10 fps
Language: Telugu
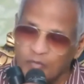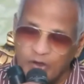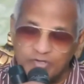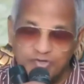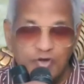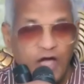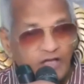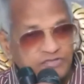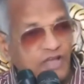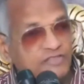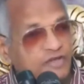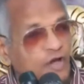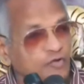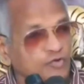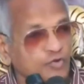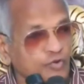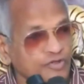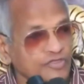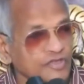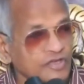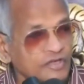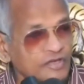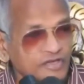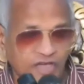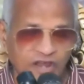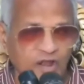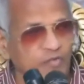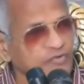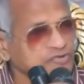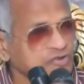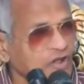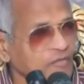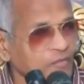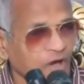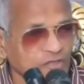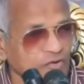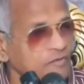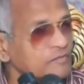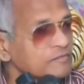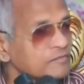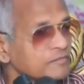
ఆ మనసుకు అశాంతి కలుగుతూ ఉంటుంది ఇవన్నీ అనుభవిస్తున్నారు బాధలు